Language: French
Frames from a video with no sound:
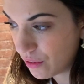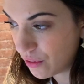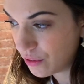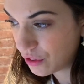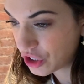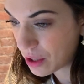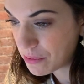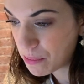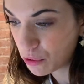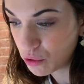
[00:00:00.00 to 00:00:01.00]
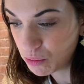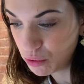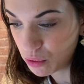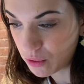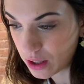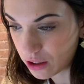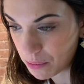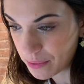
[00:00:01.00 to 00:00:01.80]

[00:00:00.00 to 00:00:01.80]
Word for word: Euh, donc j'ai un petit peu de boulot, voilà comme